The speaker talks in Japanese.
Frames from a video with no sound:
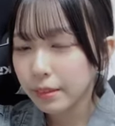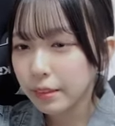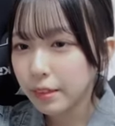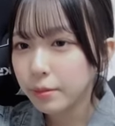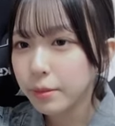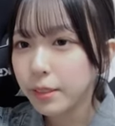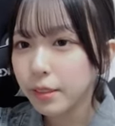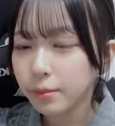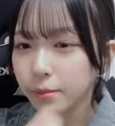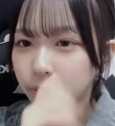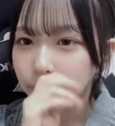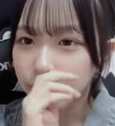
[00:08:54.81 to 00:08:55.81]

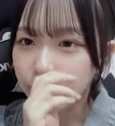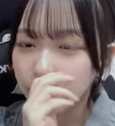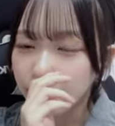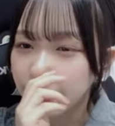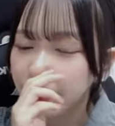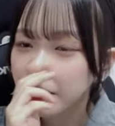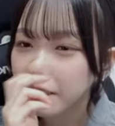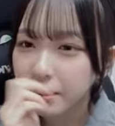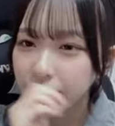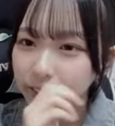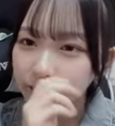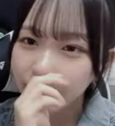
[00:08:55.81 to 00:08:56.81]
テレビゲームいや野球
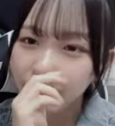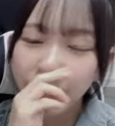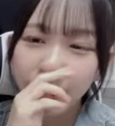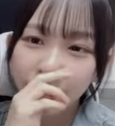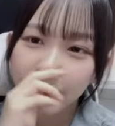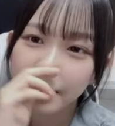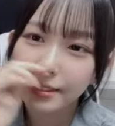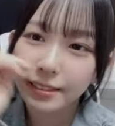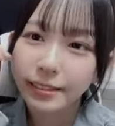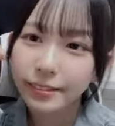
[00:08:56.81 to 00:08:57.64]
か